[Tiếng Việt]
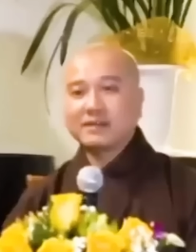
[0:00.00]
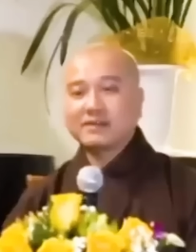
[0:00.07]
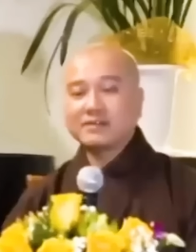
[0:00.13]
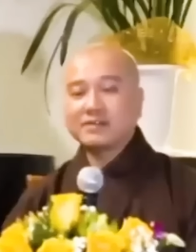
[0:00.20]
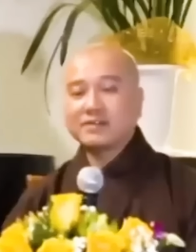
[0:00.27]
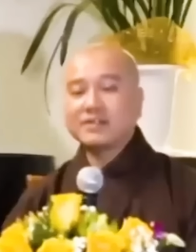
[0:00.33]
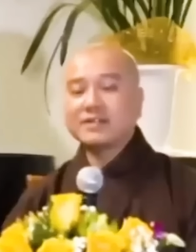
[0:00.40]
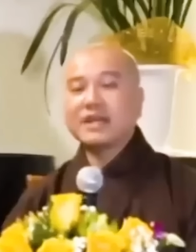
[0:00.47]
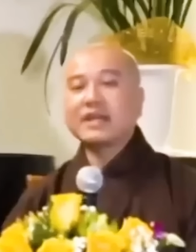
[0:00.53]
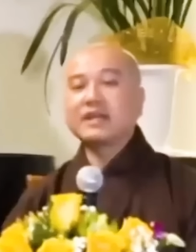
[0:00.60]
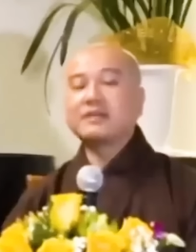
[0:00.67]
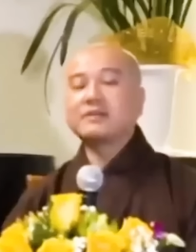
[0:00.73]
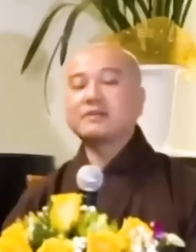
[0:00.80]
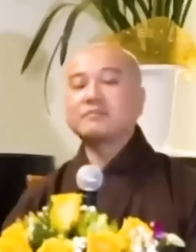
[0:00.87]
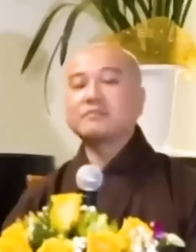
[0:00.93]
người
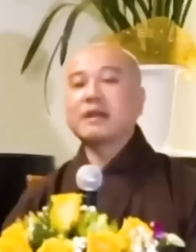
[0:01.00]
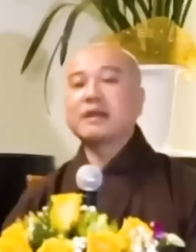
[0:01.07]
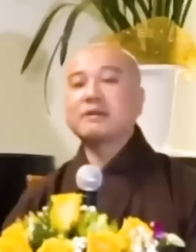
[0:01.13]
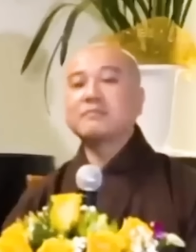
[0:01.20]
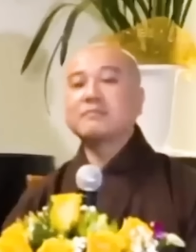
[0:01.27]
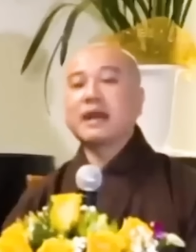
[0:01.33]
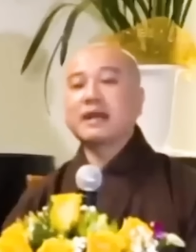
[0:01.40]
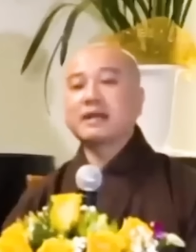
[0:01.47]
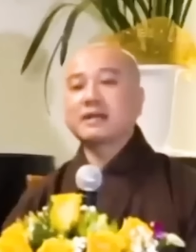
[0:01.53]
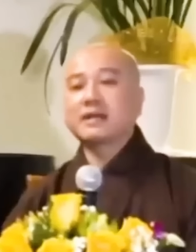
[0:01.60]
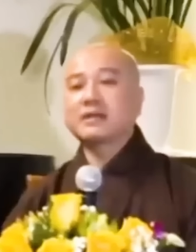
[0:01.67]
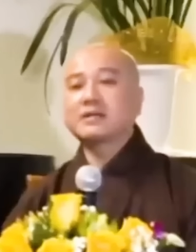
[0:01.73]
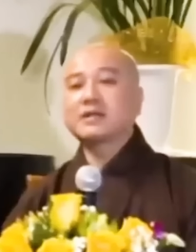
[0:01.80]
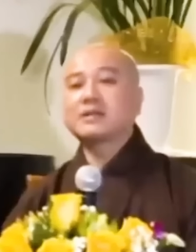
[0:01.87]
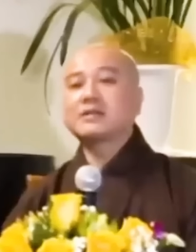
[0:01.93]
này bắn bằng
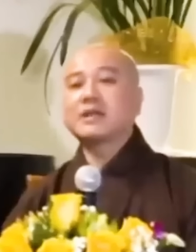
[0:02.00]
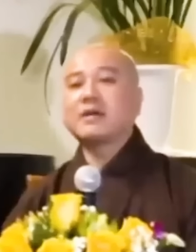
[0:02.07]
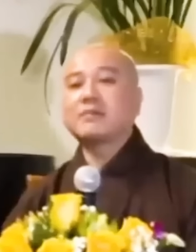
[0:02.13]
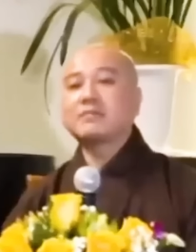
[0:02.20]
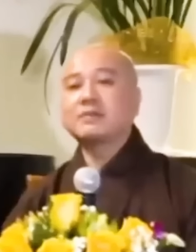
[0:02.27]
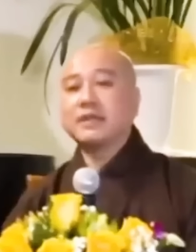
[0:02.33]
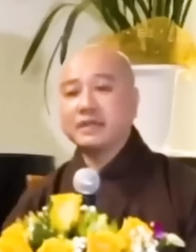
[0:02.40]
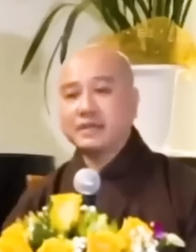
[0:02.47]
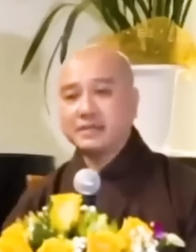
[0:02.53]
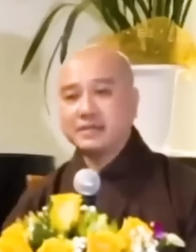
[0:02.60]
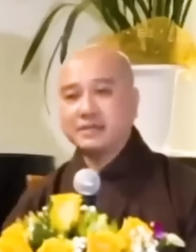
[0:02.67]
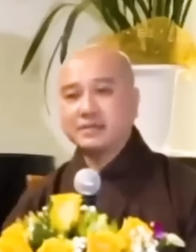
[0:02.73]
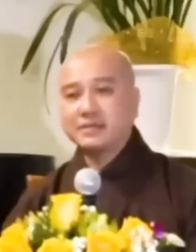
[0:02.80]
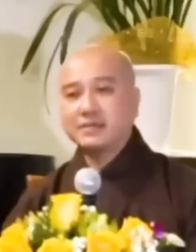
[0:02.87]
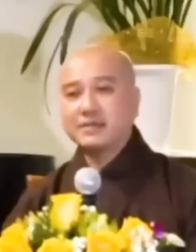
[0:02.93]
cái chất độc gì,
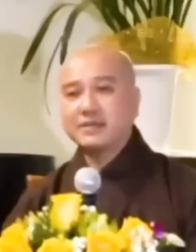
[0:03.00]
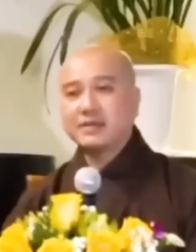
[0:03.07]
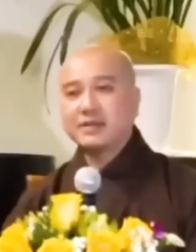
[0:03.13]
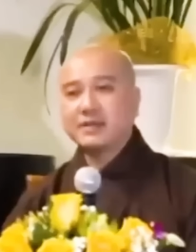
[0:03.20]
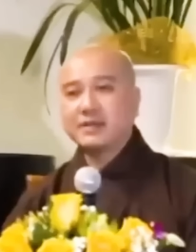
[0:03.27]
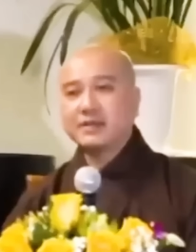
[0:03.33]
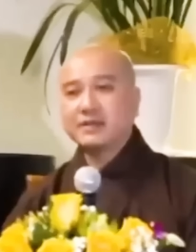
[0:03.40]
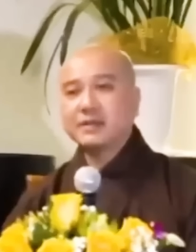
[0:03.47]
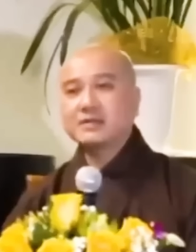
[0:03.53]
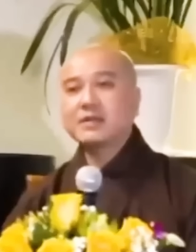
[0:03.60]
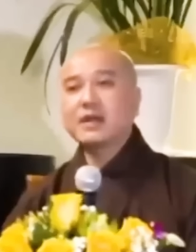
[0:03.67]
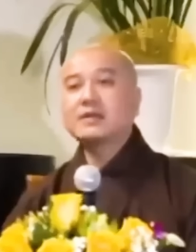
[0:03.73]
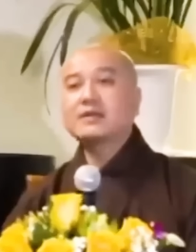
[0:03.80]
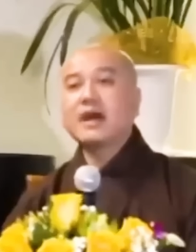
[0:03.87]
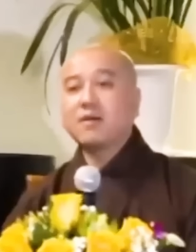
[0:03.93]
đứng
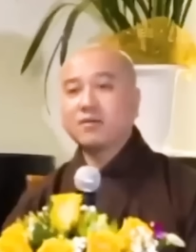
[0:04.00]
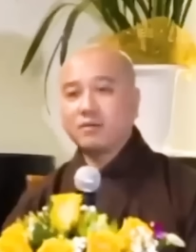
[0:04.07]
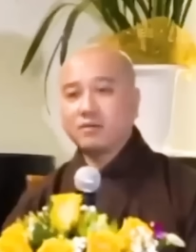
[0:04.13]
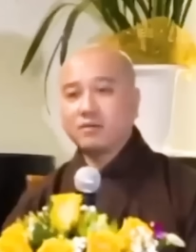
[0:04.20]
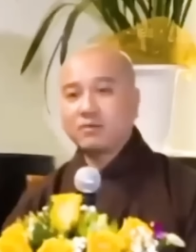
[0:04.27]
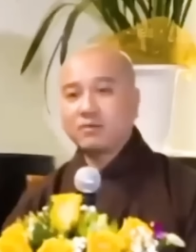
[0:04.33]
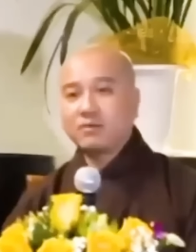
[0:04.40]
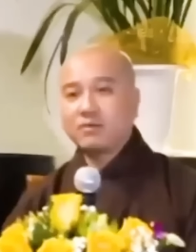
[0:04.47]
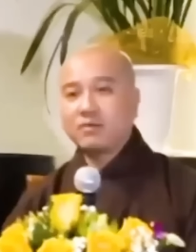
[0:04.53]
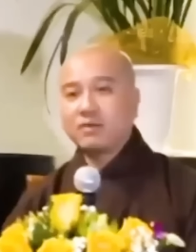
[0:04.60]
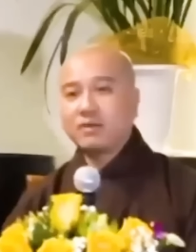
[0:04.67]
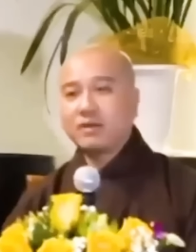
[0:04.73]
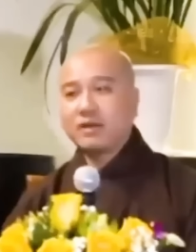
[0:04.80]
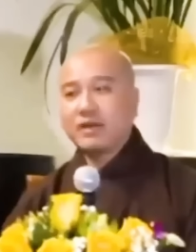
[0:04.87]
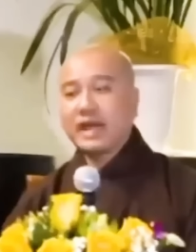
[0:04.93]
ở đâu,
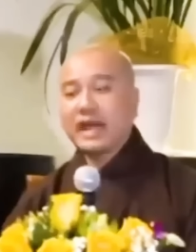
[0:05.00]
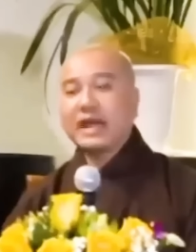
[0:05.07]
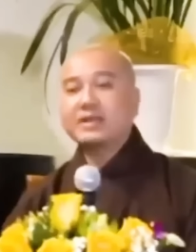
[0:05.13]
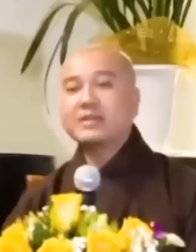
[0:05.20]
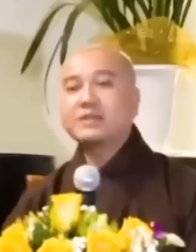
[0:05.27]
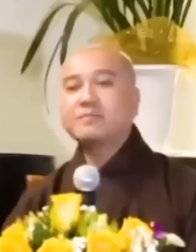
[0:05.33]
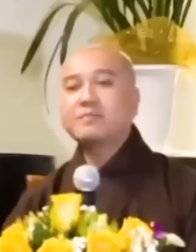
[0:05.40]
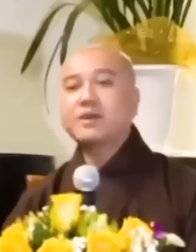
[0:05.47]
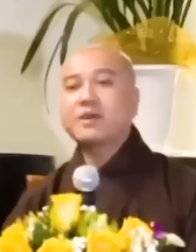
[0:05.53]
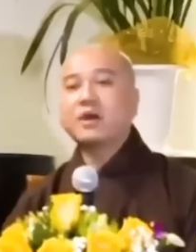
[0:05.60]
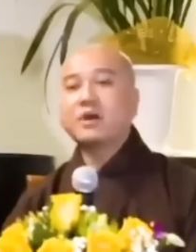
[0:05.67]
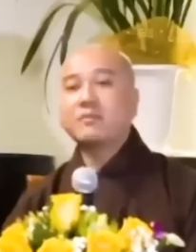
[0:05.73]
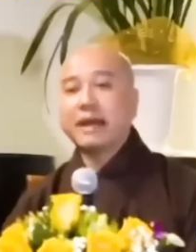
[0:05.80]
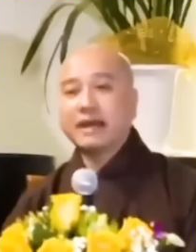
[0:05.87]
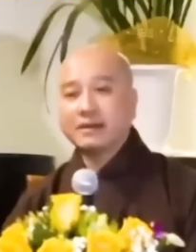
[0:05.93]
ai giúp cho
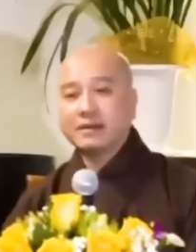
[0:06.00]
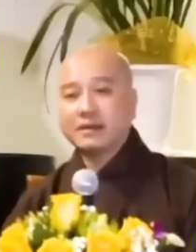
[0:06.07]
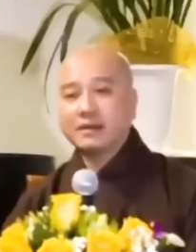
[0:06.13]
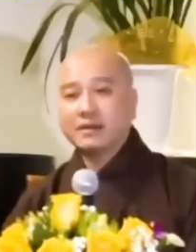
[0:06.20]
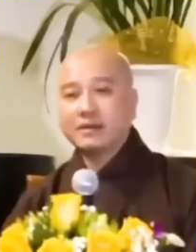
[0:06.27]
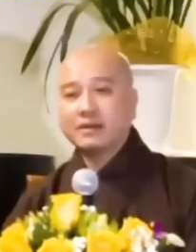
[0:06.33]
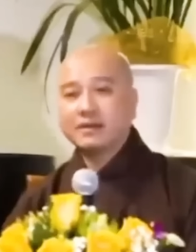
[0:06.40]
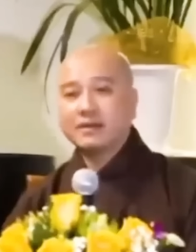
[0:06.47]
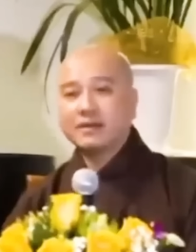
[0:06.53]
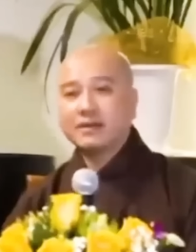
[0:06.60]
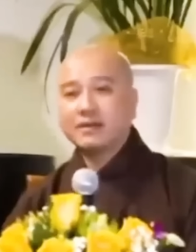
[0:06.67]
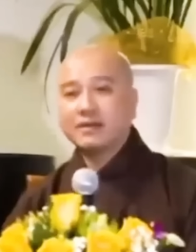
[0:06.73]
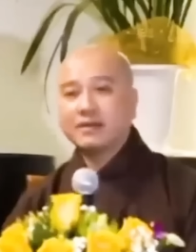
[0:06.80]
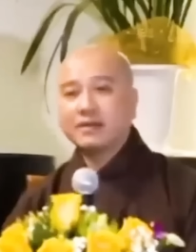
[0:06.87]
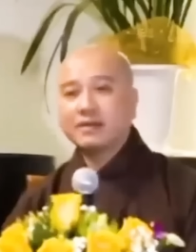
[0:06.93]
họ bắn,
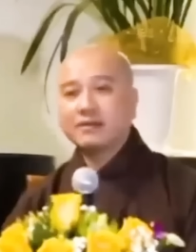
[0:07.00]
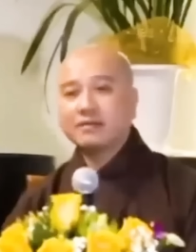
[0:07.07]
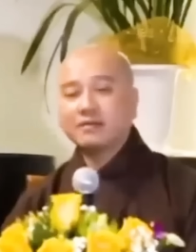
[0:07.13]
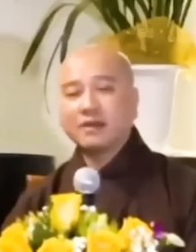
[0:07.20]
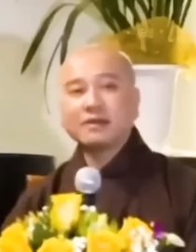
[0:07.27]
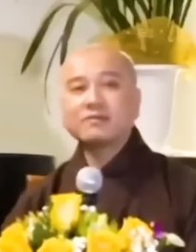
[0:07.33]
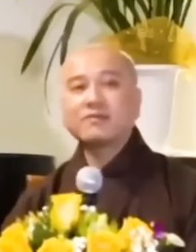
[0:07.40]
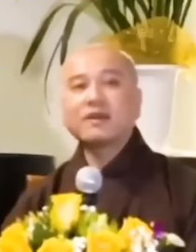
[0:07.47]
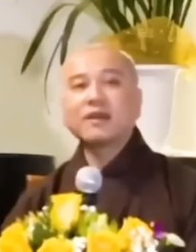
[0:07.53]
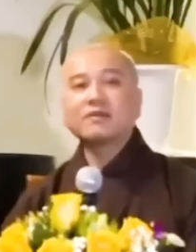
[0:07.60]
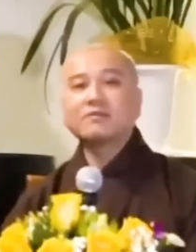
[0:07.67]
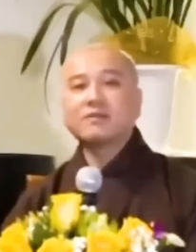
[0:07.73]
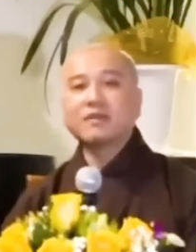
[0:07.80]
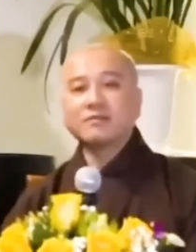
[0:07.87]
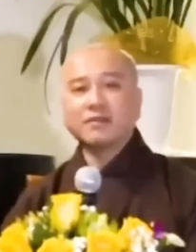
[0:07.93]
vân
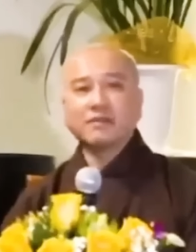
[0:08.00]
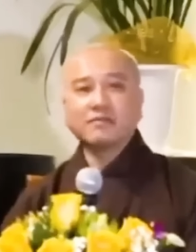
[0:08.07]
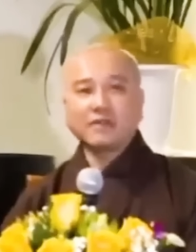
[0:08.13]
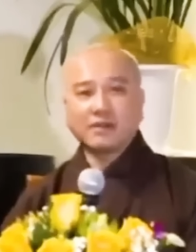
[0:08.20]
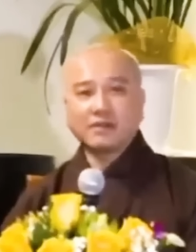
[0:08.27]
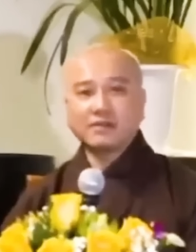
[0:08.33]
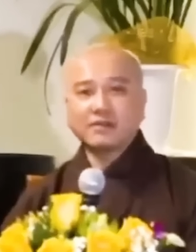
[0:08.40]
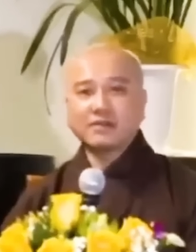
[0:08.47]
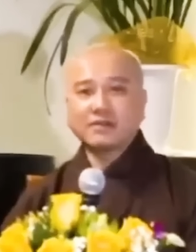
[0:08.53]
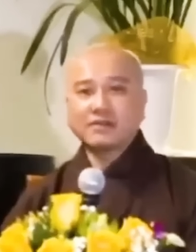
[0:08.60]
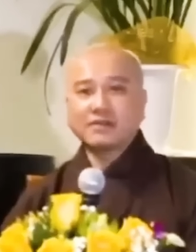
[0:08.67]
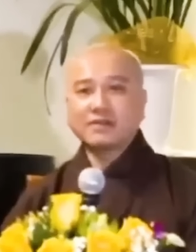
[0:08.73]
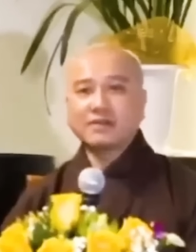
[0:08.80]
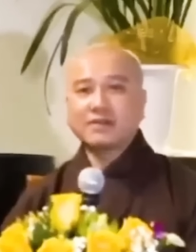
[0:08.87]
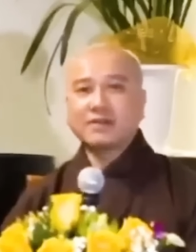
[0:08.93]
vân và vân vân.
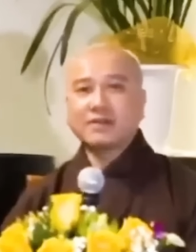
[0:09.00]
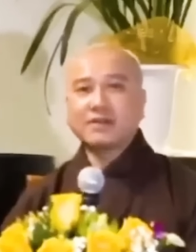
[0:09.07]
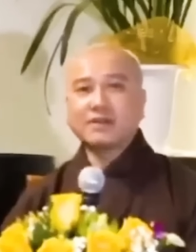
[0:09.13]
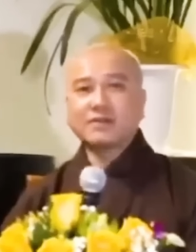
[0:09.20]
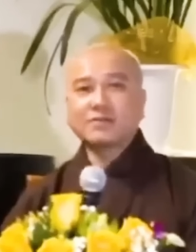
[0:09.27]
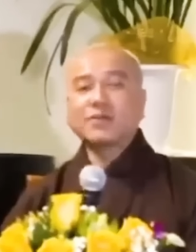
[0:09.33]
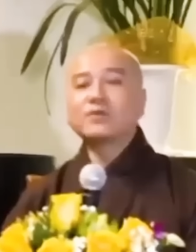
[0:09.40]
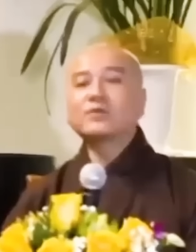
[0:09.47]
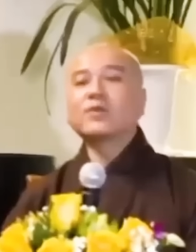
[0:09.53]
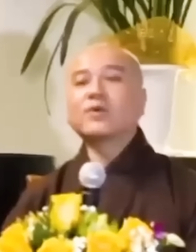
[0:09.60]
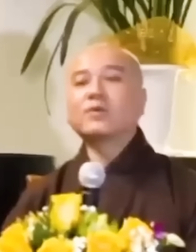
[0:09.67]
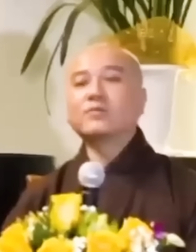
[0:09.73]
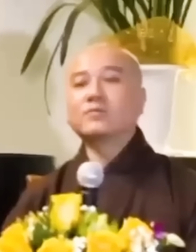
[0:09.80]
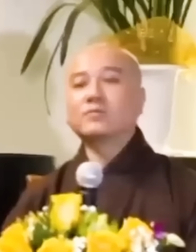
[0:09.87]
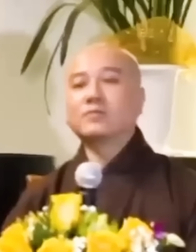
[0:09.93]
Thì cuối
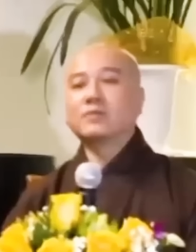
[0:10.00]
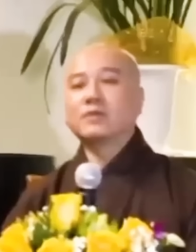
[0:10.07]
cùng